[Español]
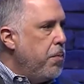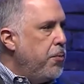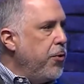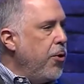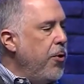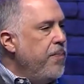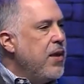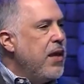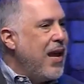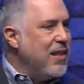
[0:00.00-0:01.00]
pudo
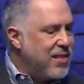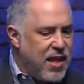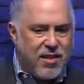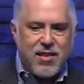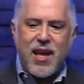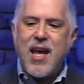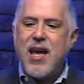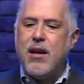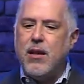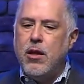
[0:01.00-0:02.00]

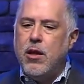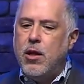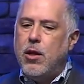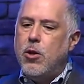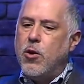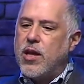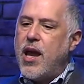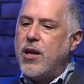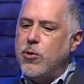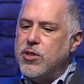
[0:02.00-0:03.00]
entender lo que
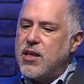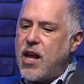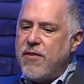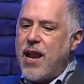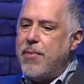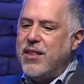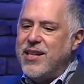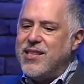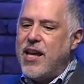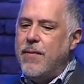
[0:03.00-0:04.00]
ellos cavilaban.
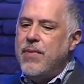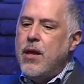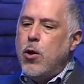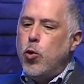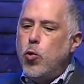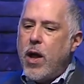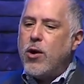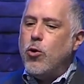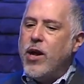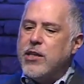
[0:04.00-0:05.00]
Dice,
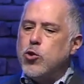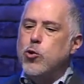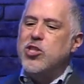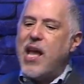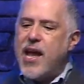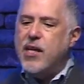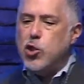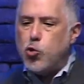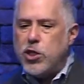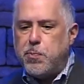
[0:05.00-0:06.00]
luego Jesús en
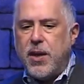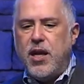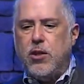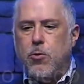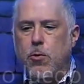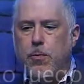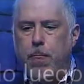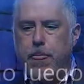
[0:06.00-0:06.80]
su espíritu,